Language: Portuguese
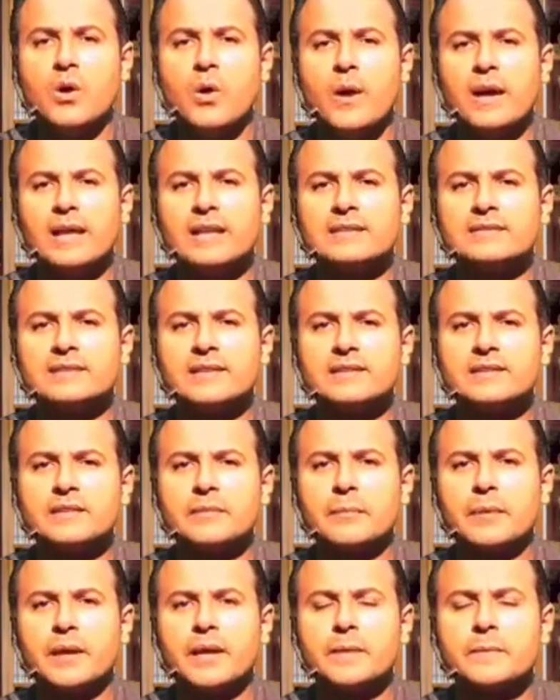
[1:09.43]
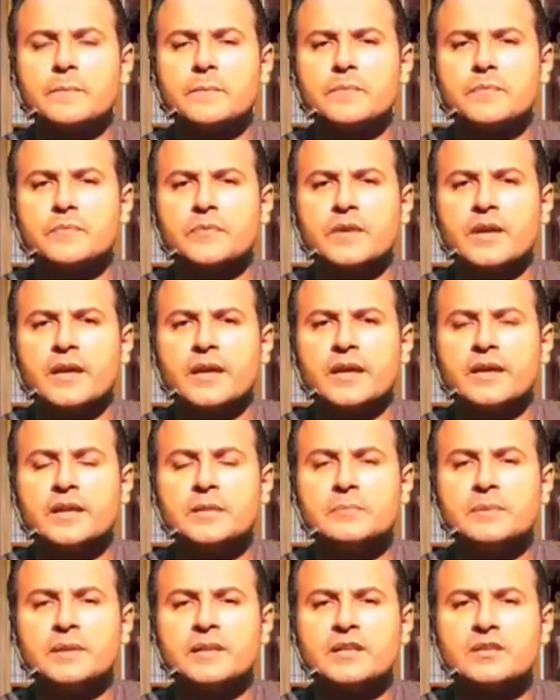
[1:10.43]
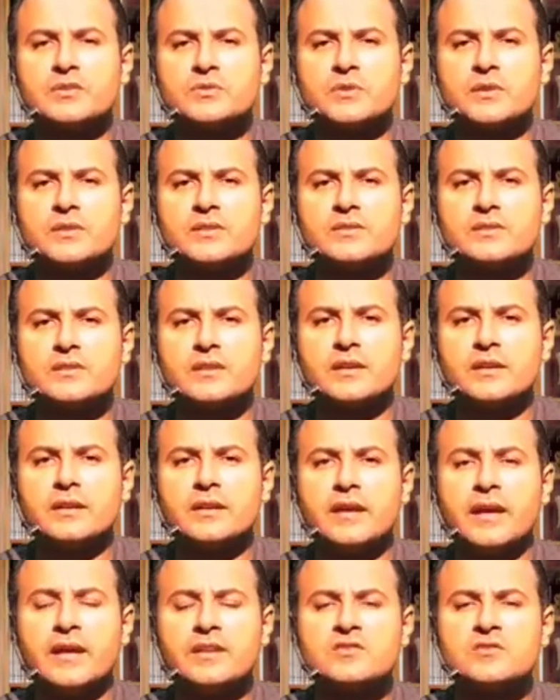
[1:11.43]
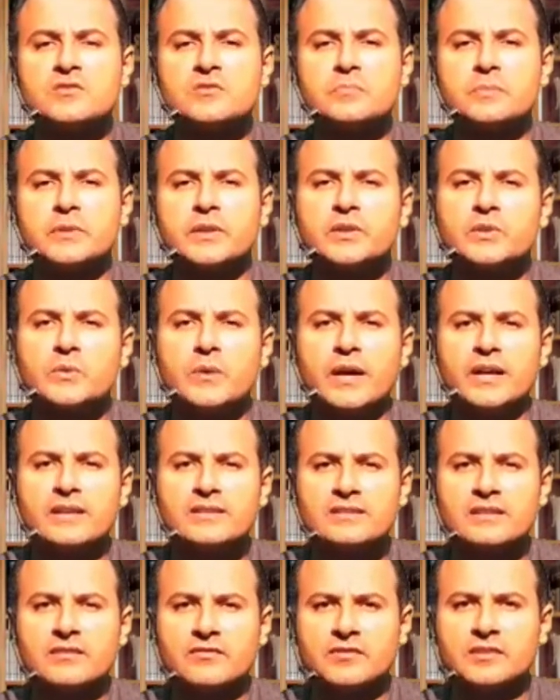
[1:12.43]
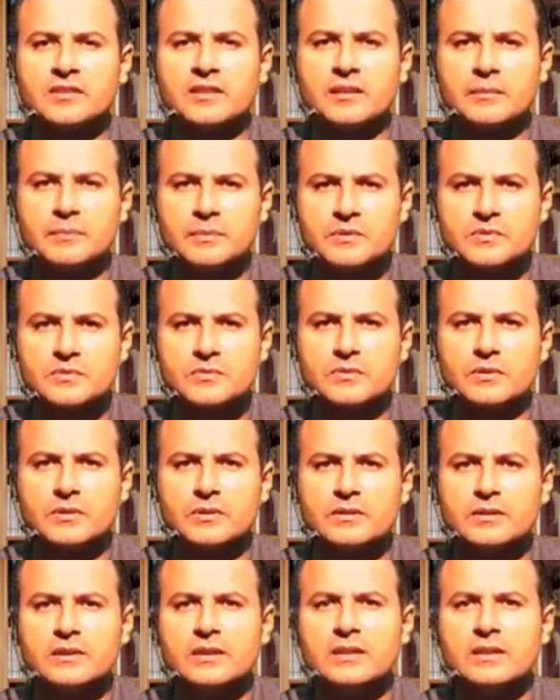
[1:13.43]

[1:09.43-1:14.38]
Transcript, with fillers: ou ela tem também é, implicações espirituais na vida da pessoa?